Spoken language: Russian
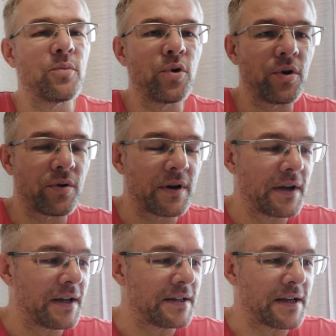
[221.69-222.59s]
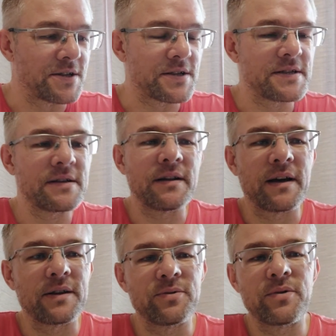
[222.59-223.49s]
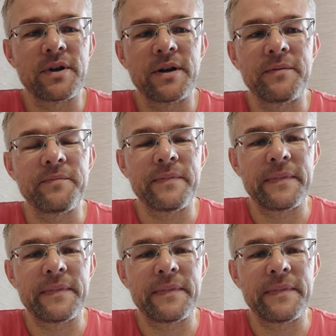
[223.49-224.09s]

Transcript: морю, та же сила, которая,